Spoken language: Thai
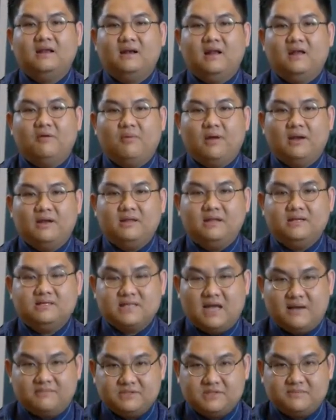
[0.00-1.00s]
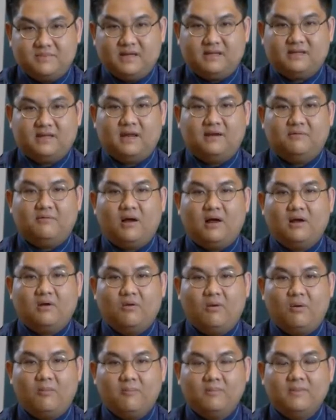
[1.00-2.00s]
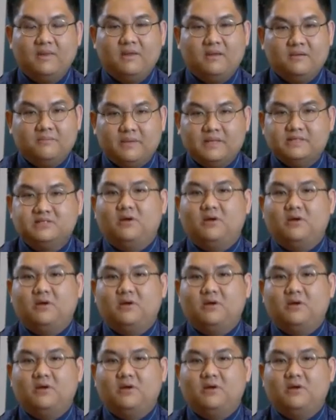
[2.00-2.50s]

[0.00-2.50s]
ในวันที่ 31 ธันวาคม ปี